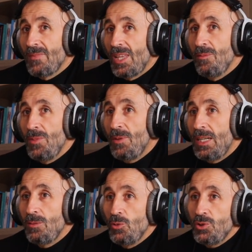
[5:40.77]
me vale
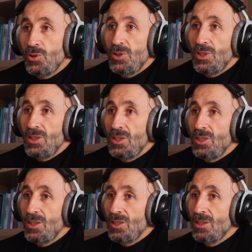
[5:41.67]
mucho
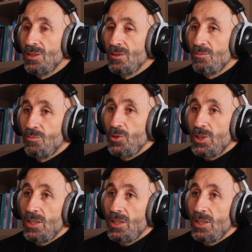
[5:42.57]
y pues